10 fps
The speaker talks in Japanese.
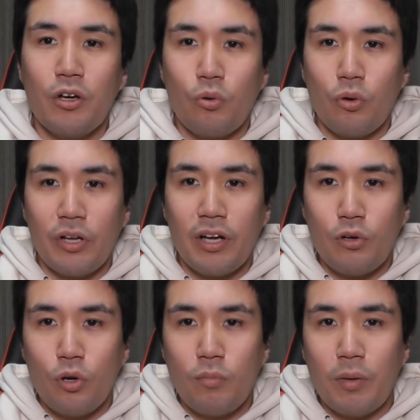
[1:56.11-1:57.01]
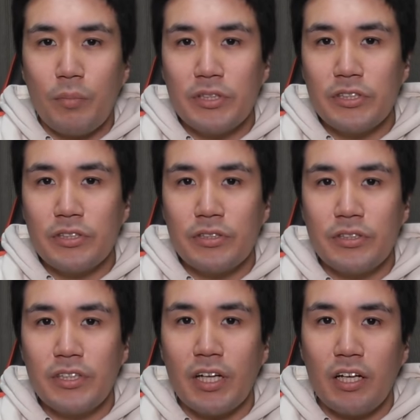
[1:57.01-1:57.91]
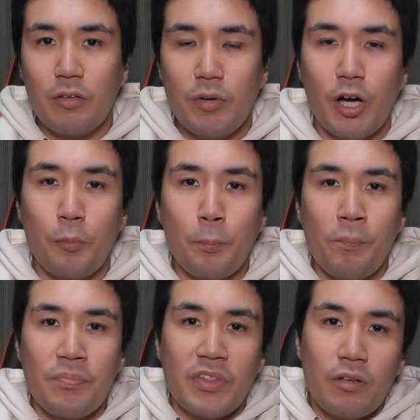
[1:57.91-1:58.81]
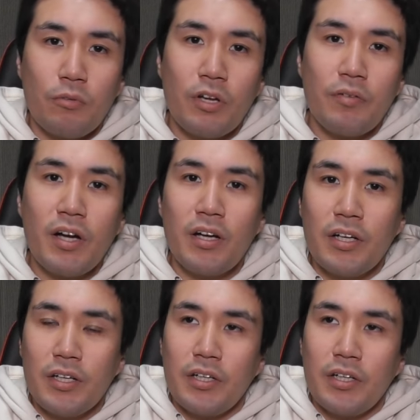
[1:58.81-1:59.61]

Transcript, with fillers: これがこのまんま続くんであれば、俺は